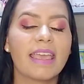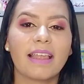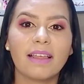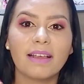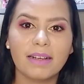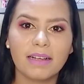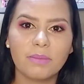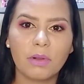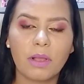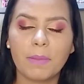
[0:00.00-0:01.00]
Ela
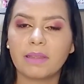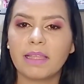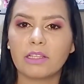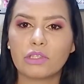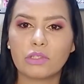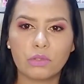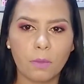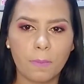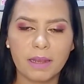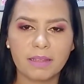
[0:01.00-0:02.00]
ama, o cabelo dela
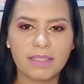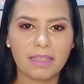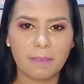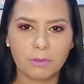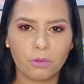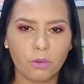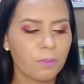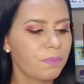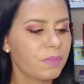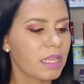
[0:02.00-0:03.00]
super se adaptou.